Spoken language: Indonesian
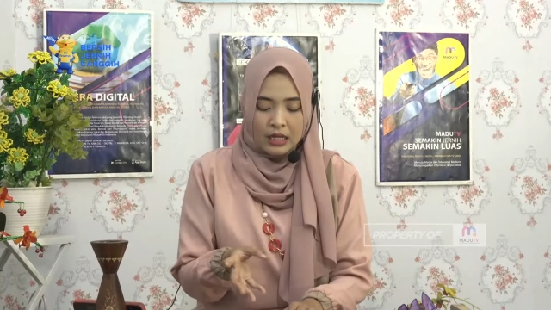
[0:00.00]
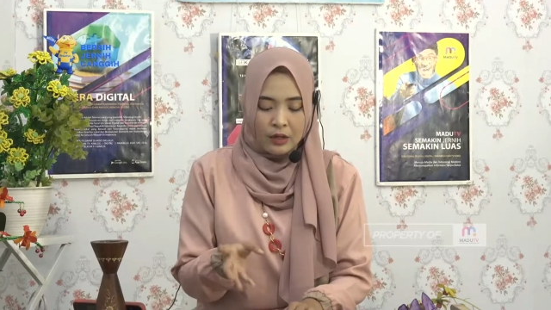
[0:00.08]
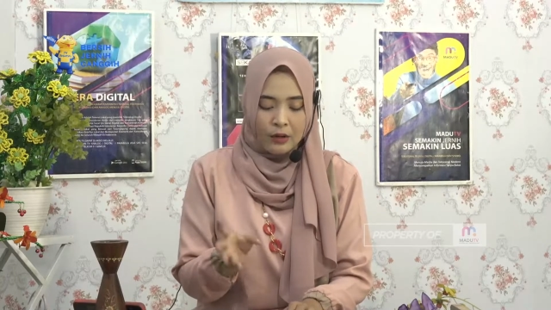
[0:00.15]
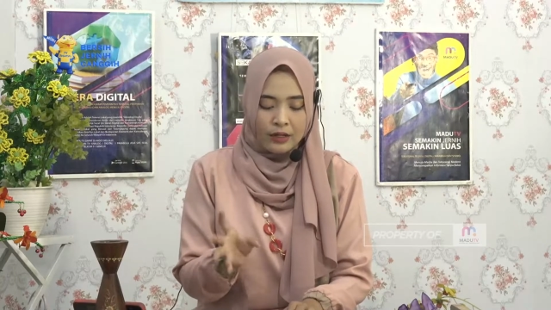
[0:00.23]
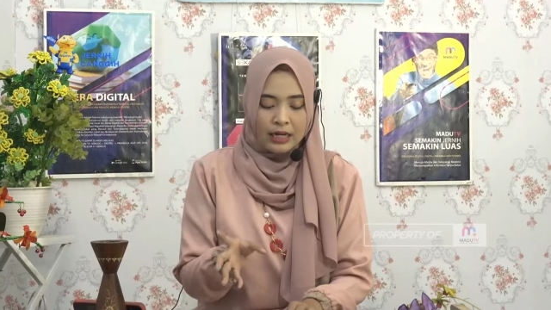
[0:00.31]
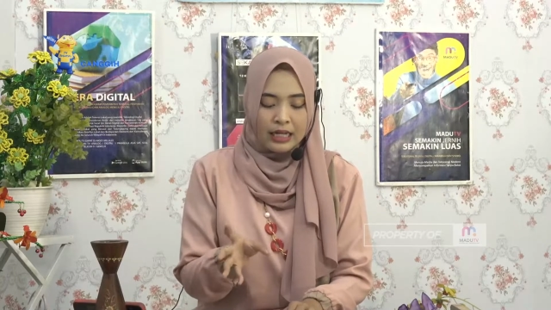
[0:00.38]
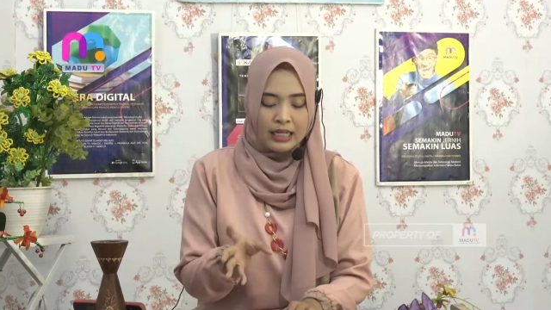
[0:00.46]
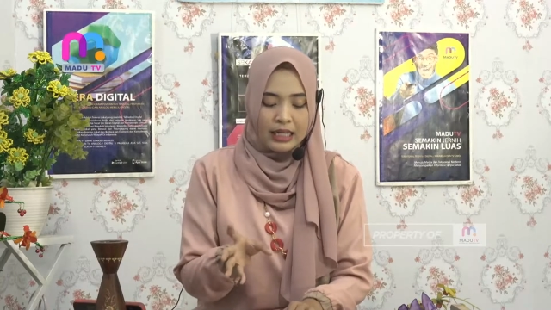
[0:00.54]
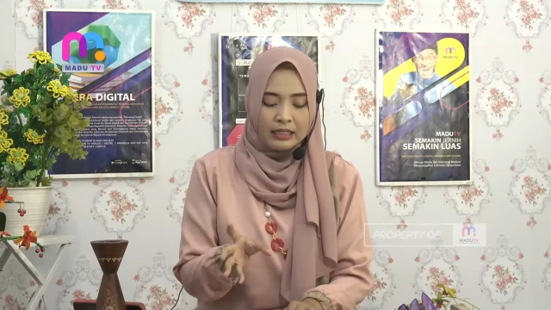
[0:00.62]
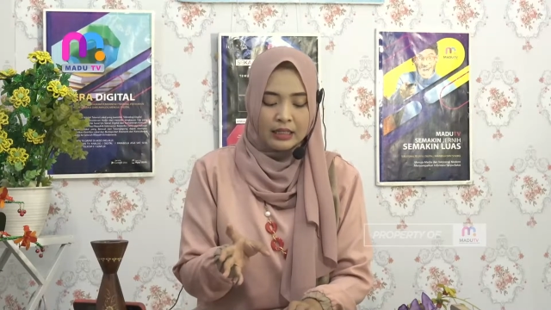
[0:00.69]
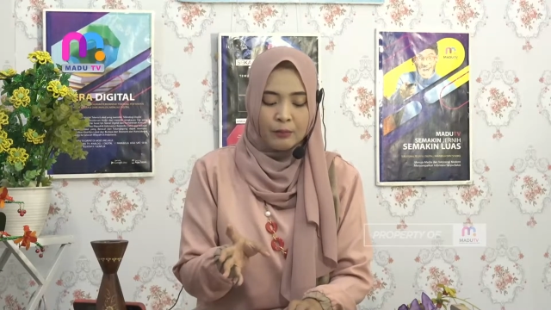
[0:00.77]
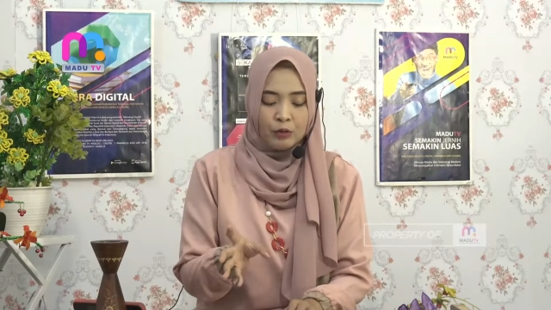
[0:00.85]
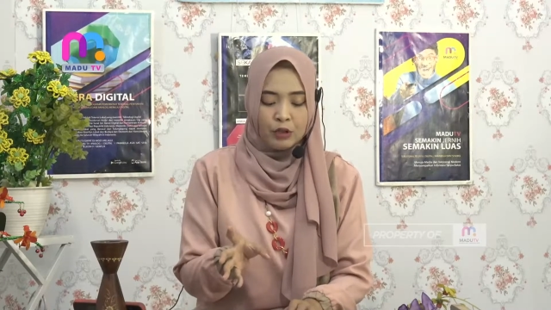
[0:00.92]
orang yang
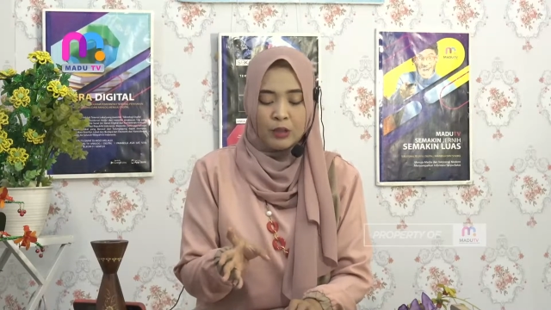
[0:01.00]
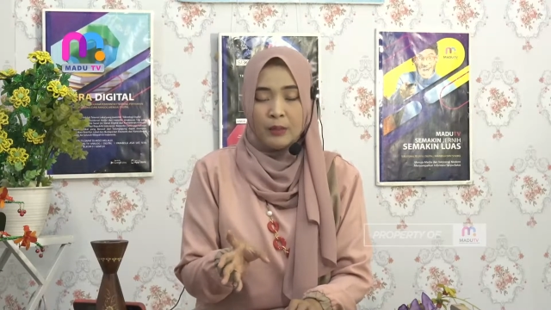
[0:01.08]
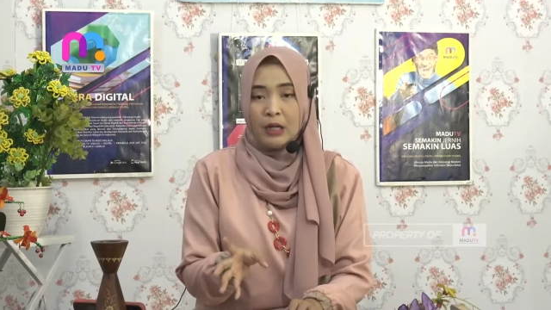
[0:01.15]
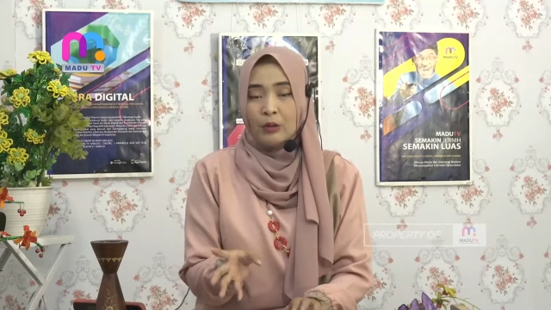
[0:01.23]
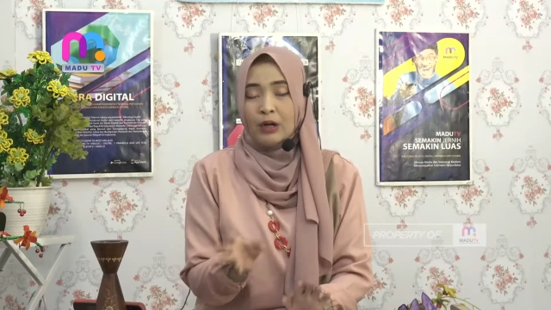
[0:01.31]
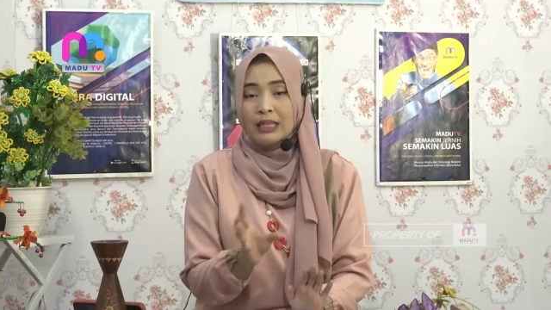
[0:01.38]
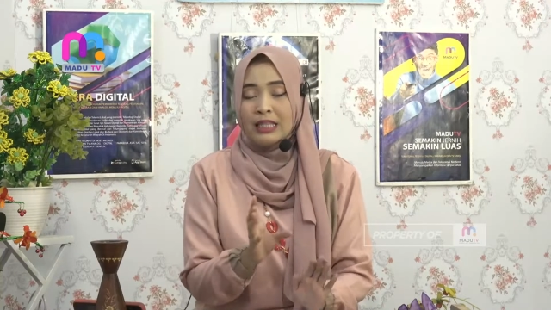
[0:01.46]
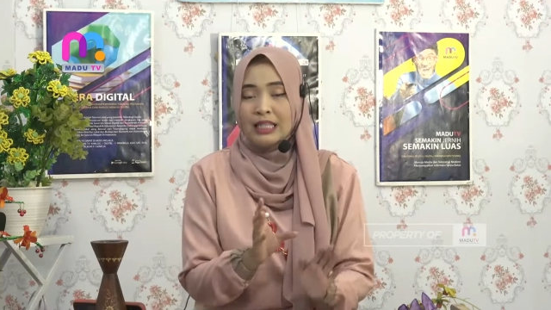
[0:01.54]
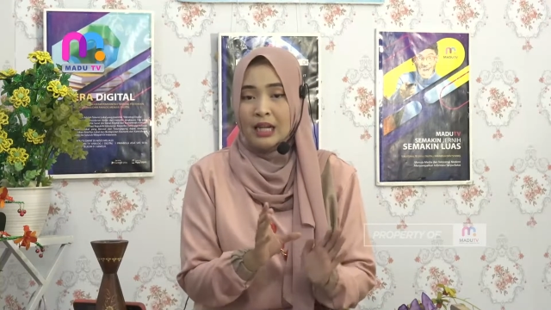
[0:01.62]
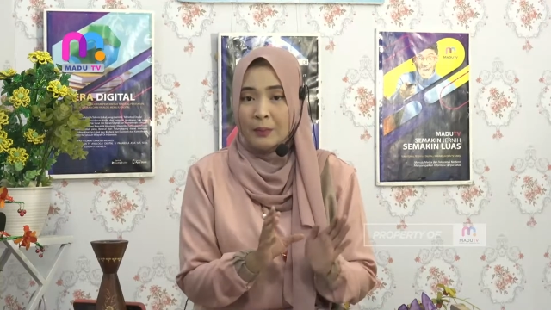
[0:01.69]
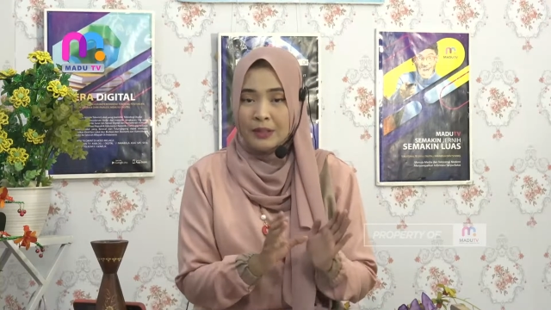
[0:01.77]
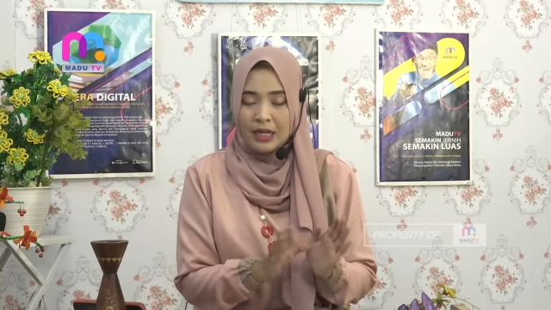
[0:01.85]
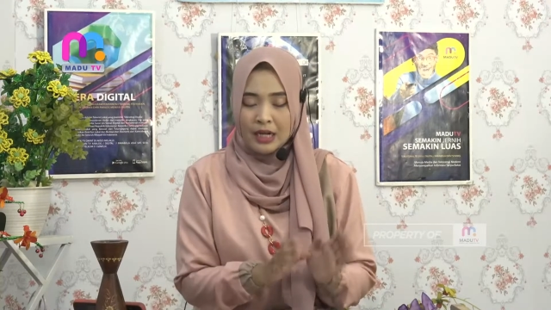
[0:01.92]
terbukti melakukan tindak
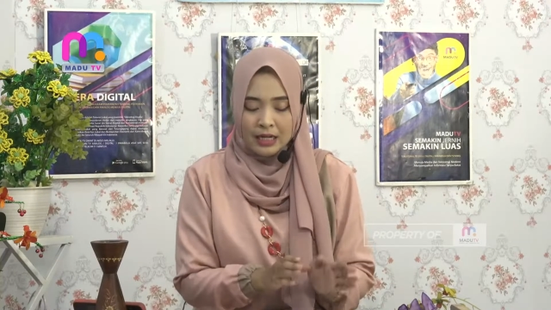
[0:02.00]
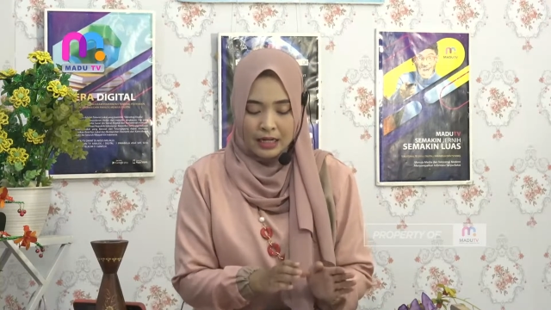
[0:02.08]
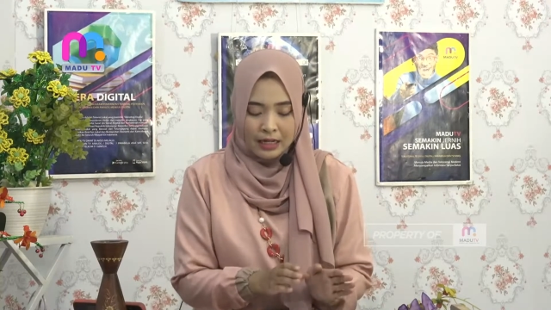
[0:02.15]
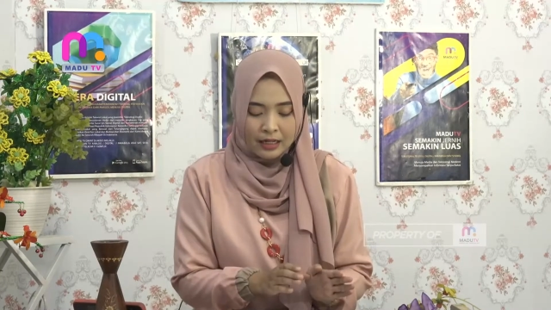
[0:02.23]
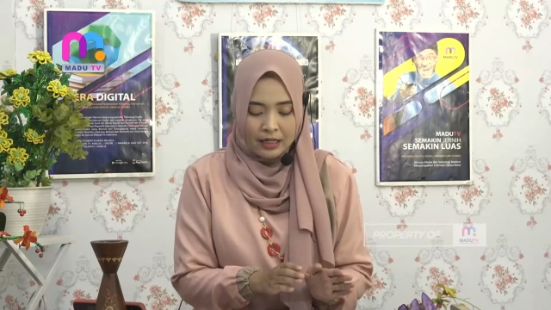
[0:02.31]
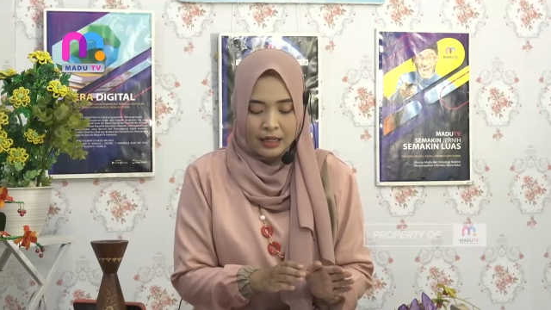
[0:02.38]
pidana